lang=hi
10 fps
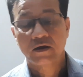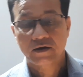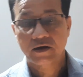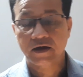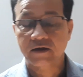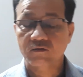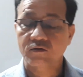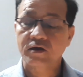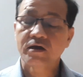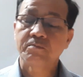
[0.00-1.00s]
ठीक है तो
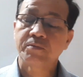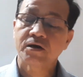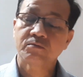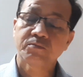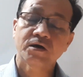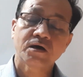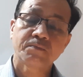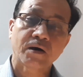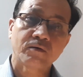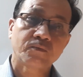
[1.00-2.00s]
ए प्लस बी की
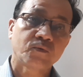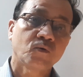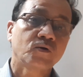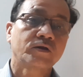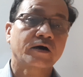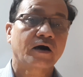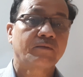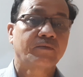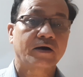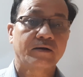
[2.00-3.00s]
पावर फोर तक
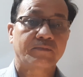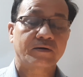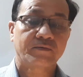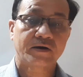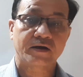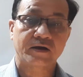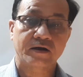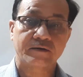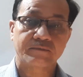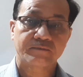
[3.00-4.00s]
आप कहीं पर भी नहीं
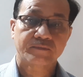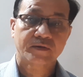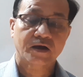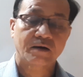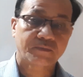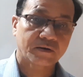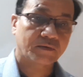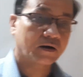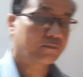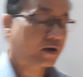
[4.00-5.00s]
गए आपने
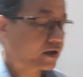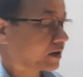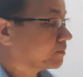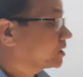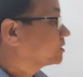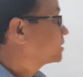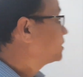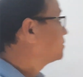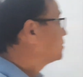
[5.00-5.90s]
वहाँ पर क्या पढ़ा था